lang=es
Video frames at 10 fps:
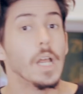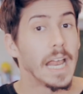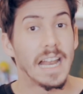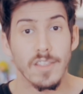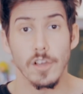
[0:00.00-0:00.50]

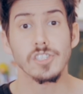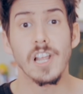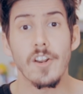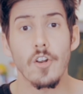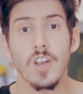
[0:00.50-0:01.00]
El dios
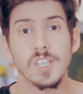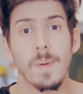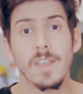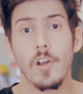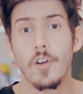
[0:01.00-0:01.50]
del rock
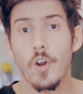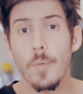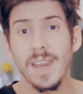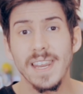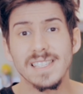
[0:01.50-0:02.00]
español,
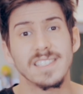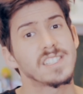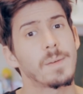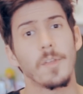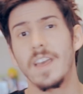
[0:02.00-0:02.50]
Robin Iniesta,
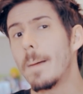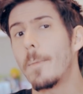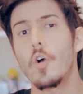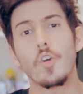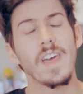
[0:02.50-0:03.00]
se prodiga
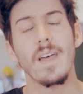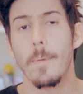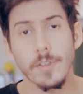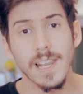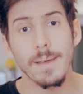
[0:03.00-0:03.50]
poco o nada
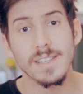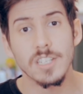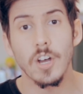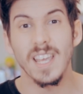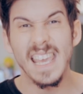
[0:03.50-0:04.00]
por
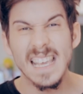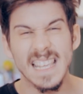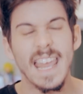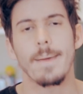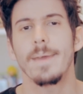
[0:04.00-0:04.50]
televisión y es
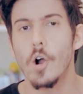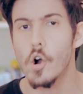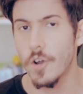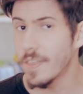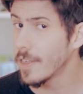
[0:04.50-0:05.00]
enemigo
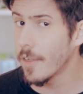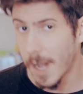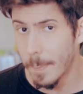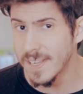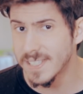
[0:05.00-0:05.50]
conocido de
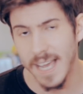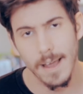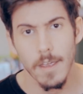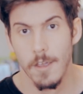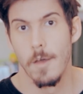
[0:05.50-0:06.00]
la prensa.
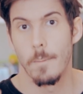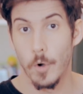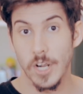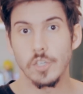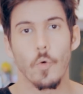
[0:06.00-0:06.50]

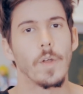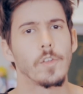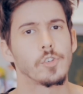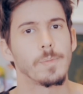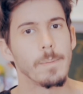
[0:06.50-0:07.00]
Por eso,
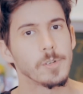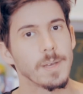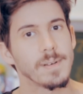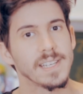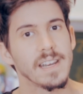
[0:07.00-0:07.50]
cuando subimos que iba a ser